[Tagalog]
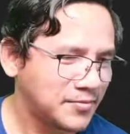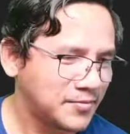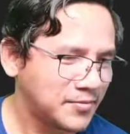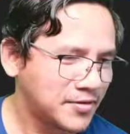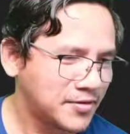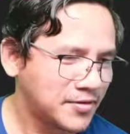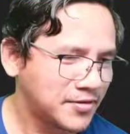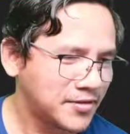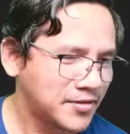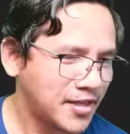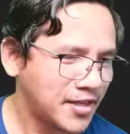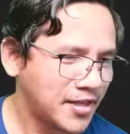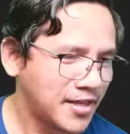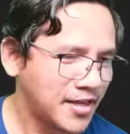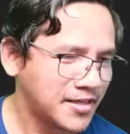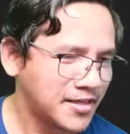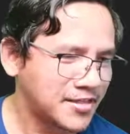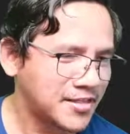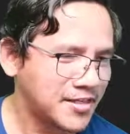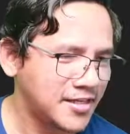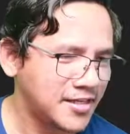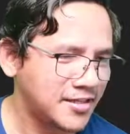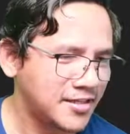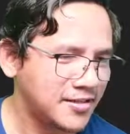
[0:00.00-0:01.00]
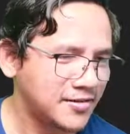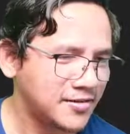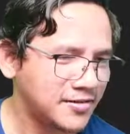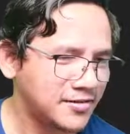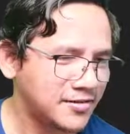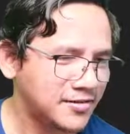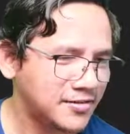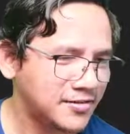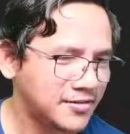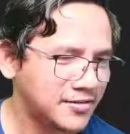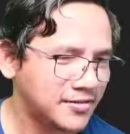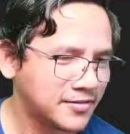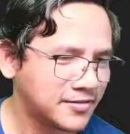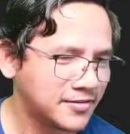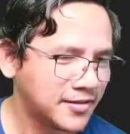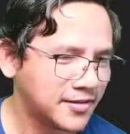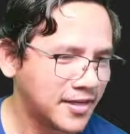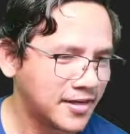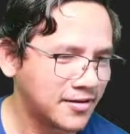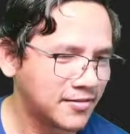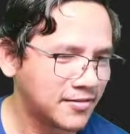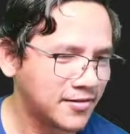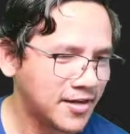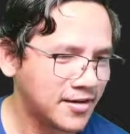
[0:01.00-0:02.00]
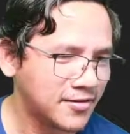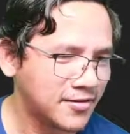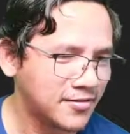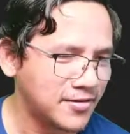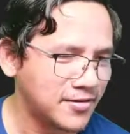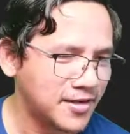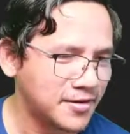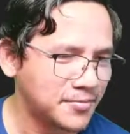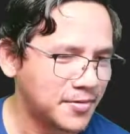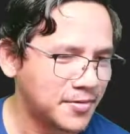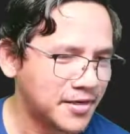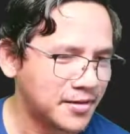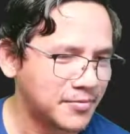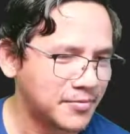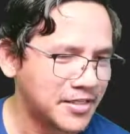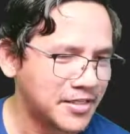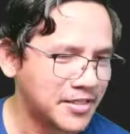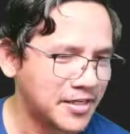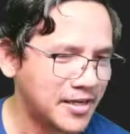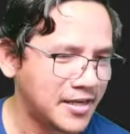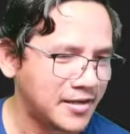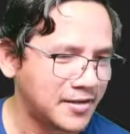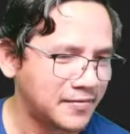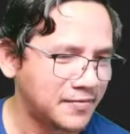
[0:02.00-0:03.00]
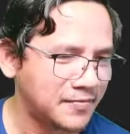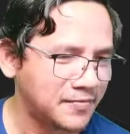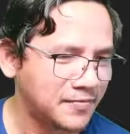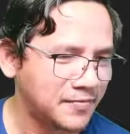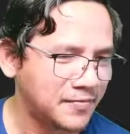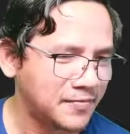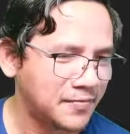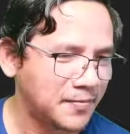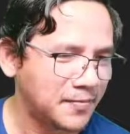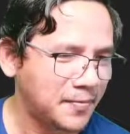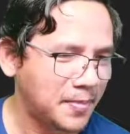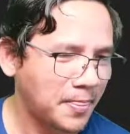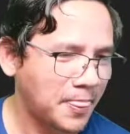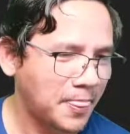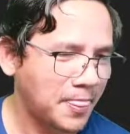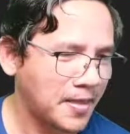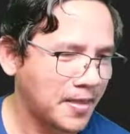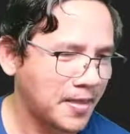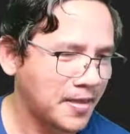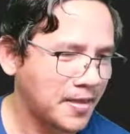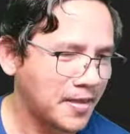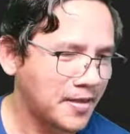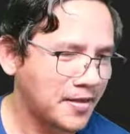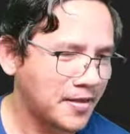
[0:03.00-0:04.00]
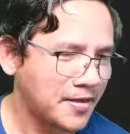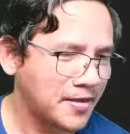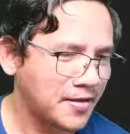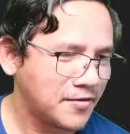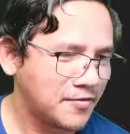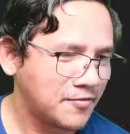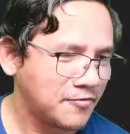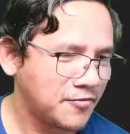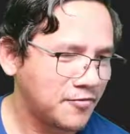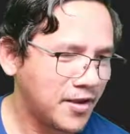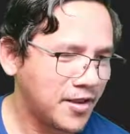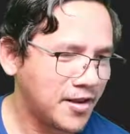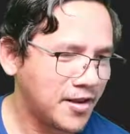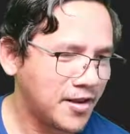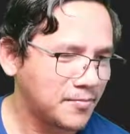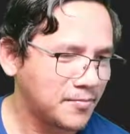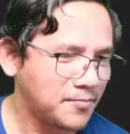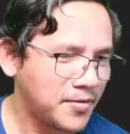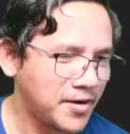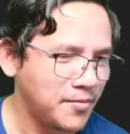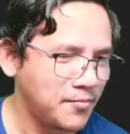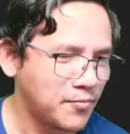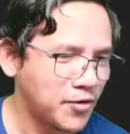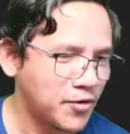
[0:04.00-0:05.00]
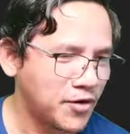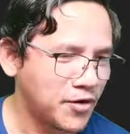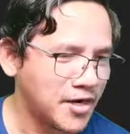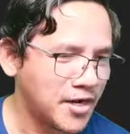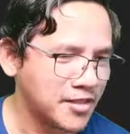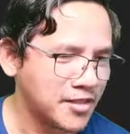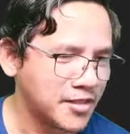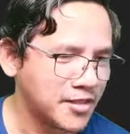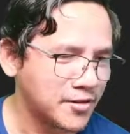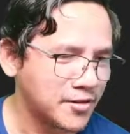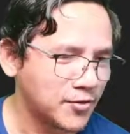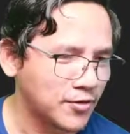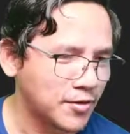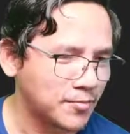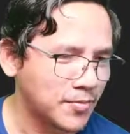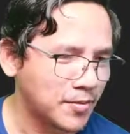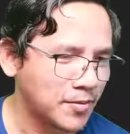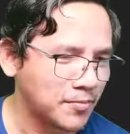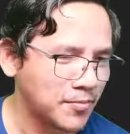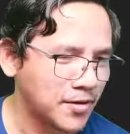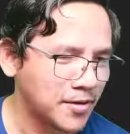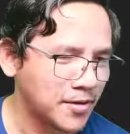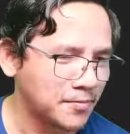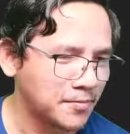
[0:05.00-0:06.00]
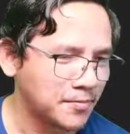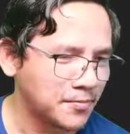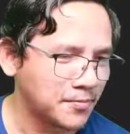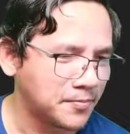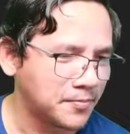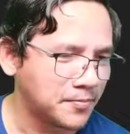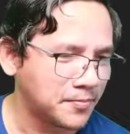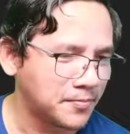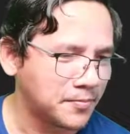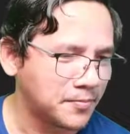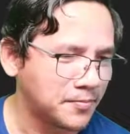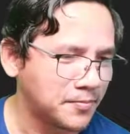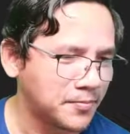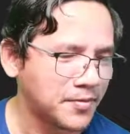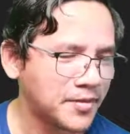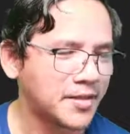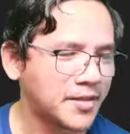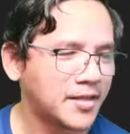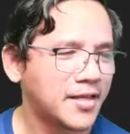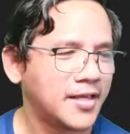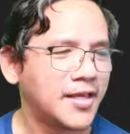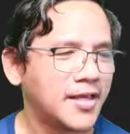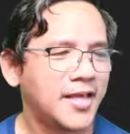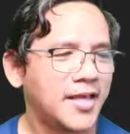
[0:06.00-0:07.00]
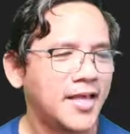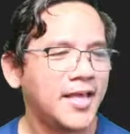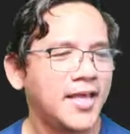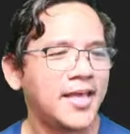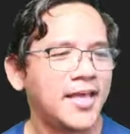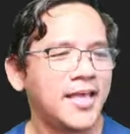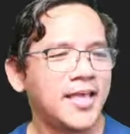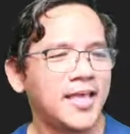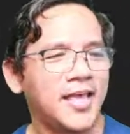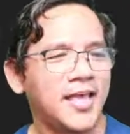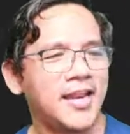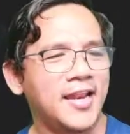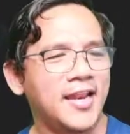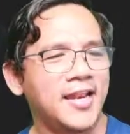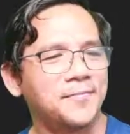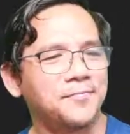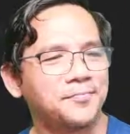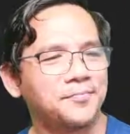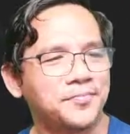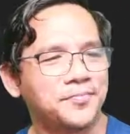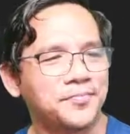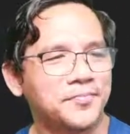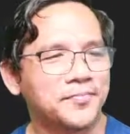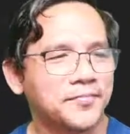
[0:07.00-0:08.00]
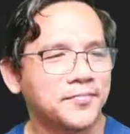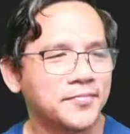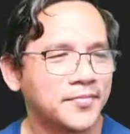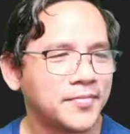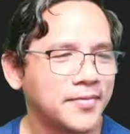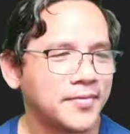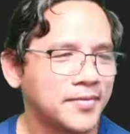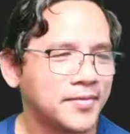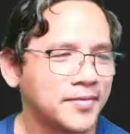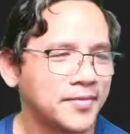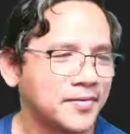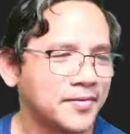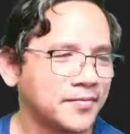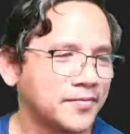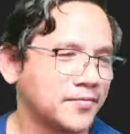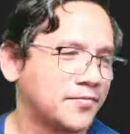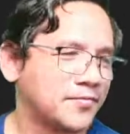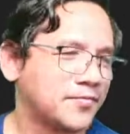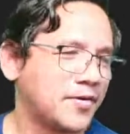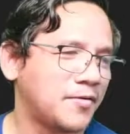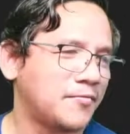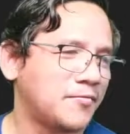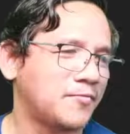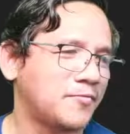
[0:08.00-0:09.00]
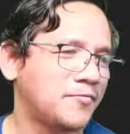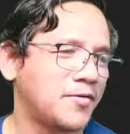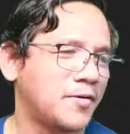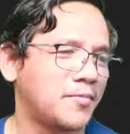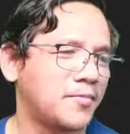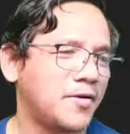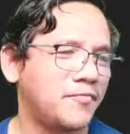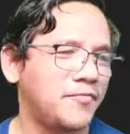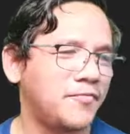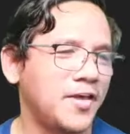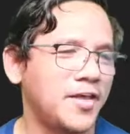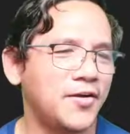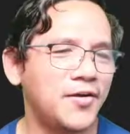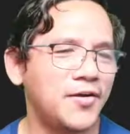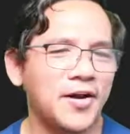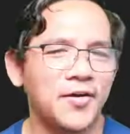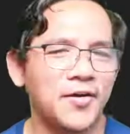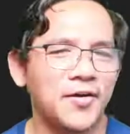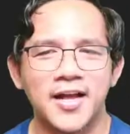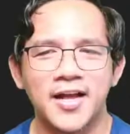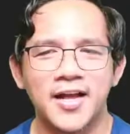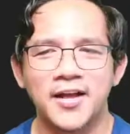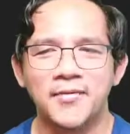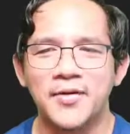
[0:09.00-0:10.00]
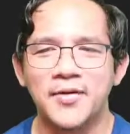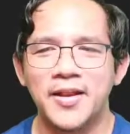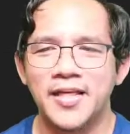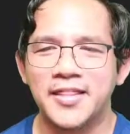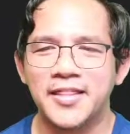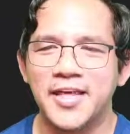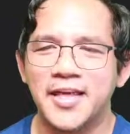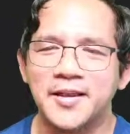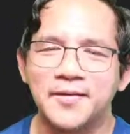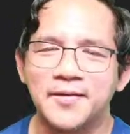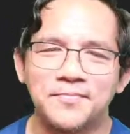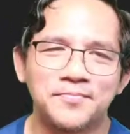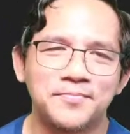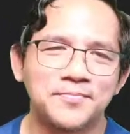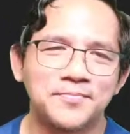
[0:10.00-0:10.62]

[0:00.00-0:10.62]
Hintay X dito. Laro, laro lang para masaya. Final pre-board natin to na problem. Yan. From, from the figure, anong gagawin natin?